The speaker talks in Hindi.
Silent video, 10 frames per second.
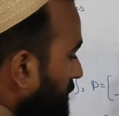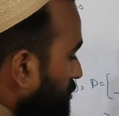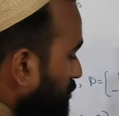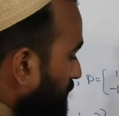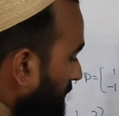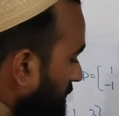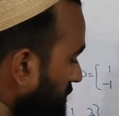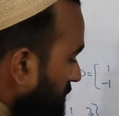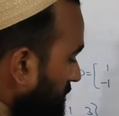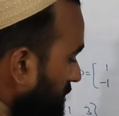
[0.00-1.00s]
टू
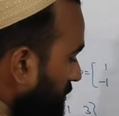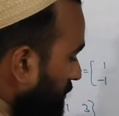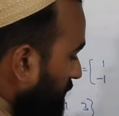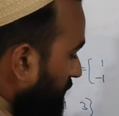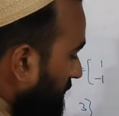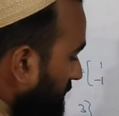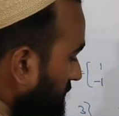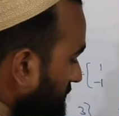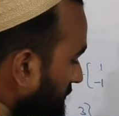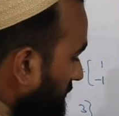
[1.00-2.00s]
प्लस वन
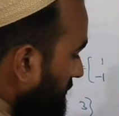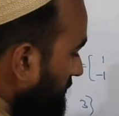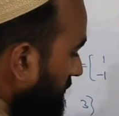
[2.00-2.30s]
ये लिख